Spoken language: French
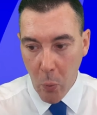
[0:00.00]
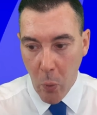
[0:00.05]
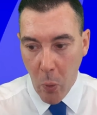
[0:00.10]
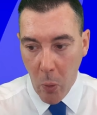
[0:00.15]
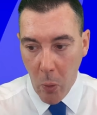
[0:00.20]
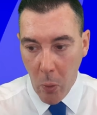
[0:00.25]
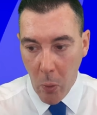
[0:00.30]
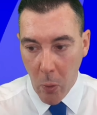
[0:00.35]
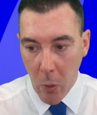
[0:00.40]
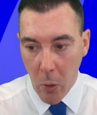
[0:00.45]

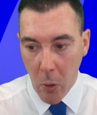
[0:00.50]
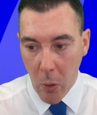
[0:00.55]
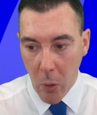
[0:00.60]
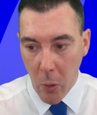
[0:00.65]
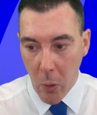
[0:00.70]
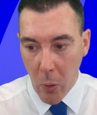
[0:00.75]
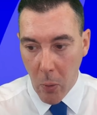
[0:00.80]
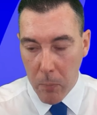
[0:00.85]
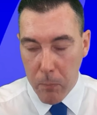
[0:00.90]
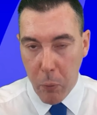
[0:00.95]
où
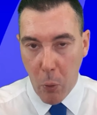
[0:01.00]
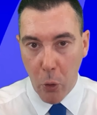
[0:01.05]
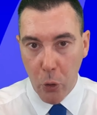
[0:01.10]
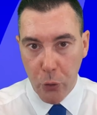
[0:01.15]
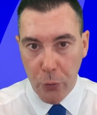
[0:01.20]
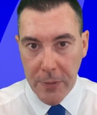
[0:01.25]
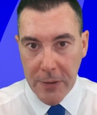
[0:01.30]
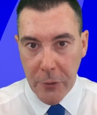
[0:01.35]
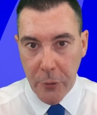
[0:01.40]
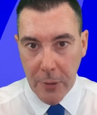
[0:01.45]
on
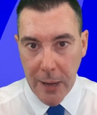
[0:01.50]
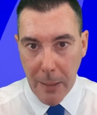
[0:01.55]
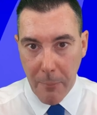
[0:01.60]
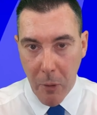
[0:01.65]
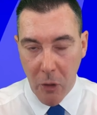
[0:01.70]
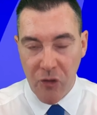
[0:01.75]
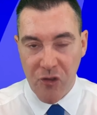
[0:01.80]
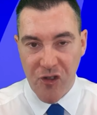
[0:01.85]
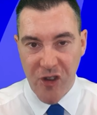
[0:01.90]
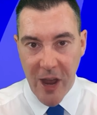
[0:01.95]
produit de
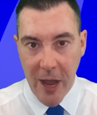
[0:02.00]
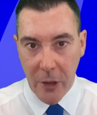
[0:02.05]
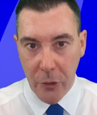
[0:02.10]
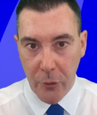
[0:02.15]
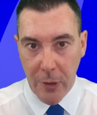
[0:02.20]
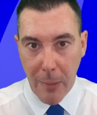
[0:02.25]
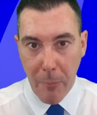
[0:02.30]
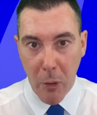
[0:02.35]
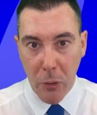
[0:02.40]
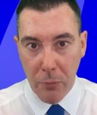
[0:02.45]
la bonne
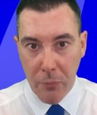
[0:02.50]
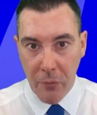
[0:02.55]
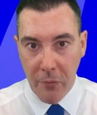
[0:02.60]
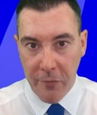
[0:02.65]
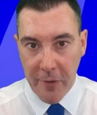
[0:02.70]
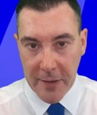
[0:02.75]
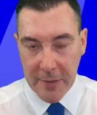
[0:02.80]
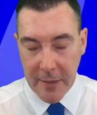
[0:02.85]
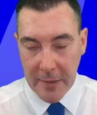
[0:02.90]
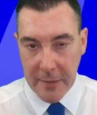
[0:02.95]
chair, de la bonne
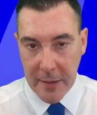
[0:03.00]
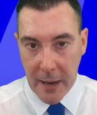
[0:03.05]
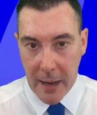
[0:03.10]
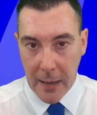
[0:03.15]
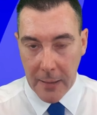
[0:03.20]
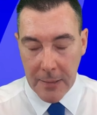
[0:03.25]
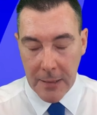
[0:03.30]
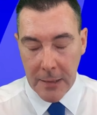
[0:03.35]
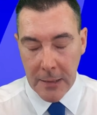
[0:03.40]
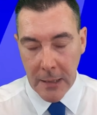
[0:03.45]
bouffe,
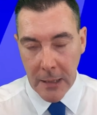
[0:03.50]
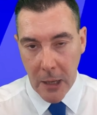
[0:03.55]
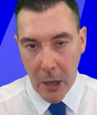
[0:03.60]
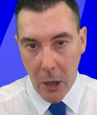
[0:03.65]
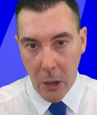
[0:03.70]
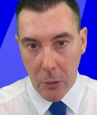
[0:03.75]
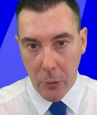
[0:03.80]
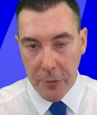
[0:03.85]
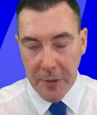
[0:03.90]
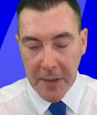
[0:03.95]
etc.
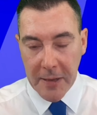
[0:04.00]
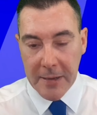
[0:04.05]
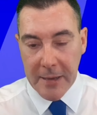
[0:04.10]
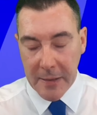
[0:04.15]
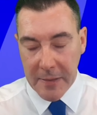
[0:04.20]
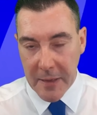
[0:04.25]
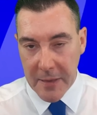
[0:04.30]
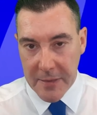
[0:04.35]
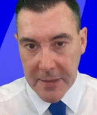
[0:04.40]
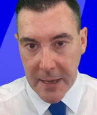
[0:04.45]
le
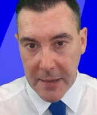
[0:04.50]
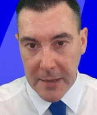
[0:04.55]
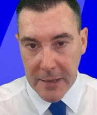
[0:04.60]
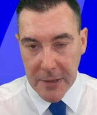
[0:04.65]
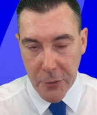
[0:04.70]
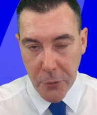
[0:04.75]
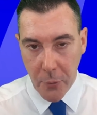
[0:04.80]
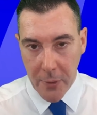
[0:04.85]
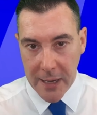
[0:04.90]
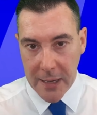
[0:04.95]

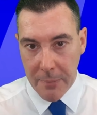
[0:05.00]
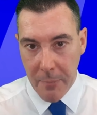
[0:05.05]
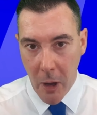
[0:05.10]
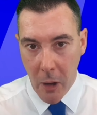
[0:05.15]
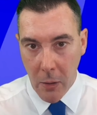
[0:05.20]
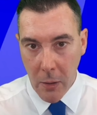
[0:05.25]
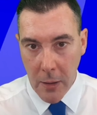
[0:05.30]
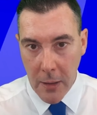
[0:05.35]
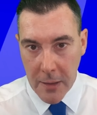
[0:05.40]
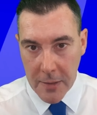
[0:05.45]
délicatessen,
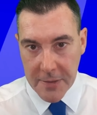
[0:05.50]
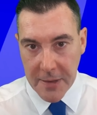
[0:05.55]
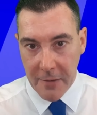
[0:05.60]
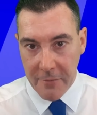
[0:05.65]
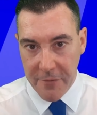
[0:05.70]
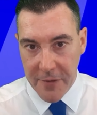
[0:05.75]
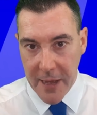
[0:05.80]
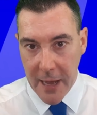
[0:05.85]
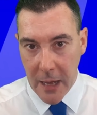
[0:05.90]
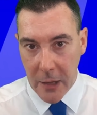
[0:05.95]
historiquement,
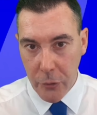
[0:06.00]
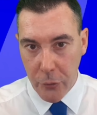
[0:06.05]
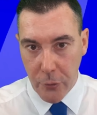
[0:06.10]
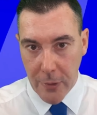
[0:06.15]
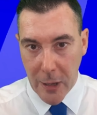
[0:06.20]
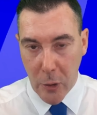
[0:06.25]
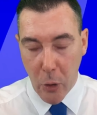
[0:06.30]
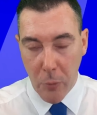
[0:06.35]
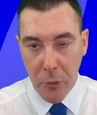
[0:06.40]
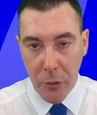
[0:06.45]
ça vient
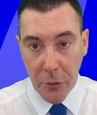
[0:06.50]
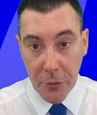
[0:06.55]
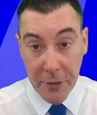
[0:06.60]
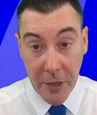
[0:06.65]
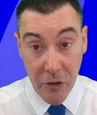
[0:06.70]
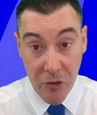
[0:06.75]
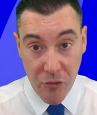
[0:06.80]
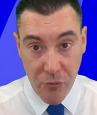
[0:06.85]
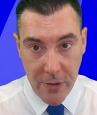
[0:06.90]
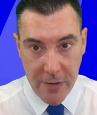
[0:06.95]
de la
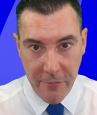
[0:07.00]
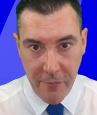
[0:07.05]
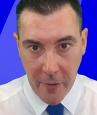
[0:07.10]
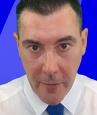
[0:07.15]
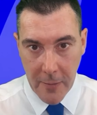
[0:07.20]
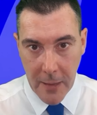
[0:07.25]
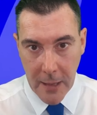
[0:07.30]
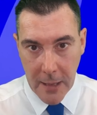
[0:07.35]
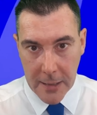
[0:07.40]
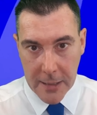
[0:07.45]
communauté
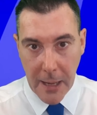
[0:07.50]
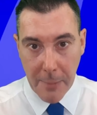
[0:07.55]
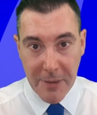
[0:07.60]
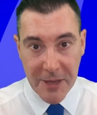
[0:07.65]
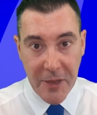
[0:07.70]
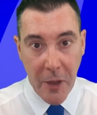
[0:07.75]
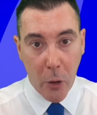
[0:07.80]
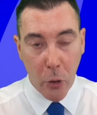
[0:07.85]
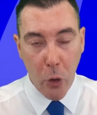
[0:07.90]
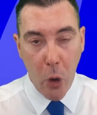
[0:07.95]
juive qui
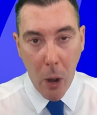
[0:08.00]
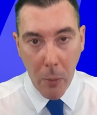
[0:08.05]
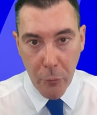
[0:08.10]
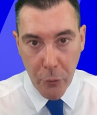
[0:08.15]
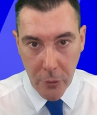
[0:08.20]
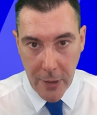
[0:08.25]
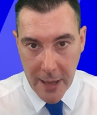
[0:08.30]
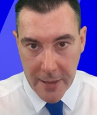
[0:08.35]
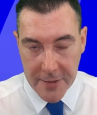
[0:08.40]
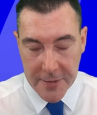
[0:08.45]
habitait en
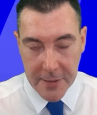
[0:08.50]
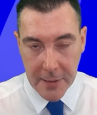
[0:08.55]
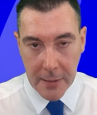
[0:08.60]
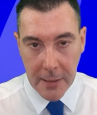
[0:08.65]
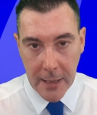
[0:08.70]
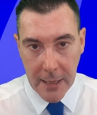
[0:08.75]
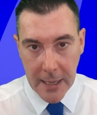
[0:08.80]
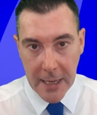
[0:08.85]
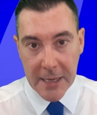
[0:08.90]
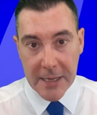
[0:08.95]
Europe de
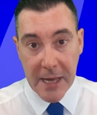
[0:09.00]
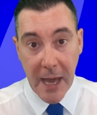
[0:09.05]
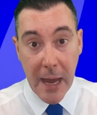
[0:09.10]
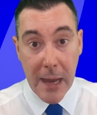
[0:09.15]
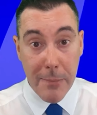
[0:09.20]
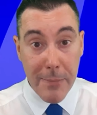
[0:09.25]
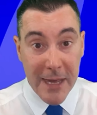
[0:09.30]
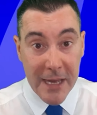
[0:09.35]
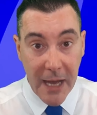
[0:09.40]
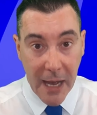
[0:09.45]
l'Est et qui
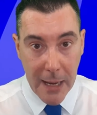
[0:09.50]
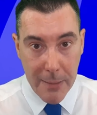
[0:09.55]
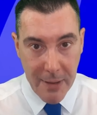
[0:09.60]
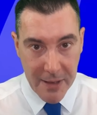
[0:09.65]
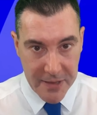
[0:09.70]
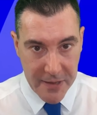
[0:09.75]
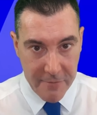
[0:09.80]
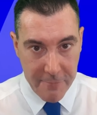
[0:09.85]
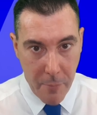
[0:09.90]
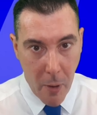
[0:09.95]
a immigré
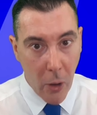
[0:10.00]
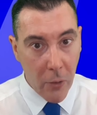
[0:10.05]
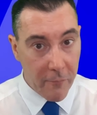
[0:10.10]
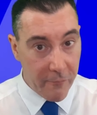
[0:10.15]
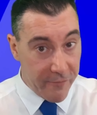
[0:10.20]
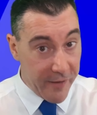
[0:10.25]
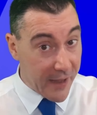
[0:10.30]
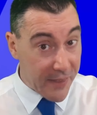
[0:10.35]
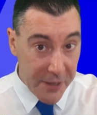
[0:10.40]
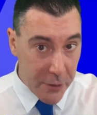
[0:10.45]

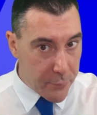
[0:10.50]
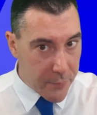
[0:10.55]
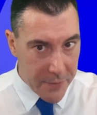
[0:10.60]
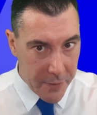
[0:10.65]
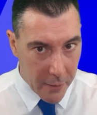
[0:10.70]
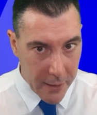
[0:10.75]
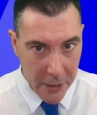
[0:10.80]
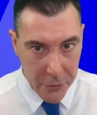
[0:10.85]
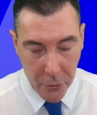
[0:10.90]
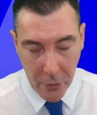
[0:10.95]
massivement vers
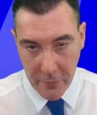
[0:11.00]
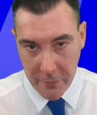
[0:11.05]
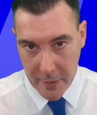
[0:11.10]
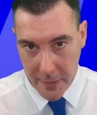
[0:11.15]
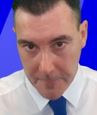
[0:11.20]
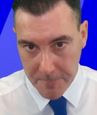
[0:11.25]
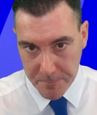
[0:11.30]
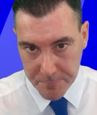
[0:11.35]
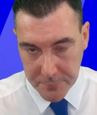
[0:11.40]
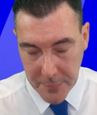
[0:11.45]

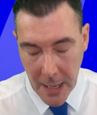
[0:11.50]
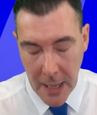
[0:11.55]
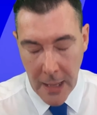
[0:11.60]
1880.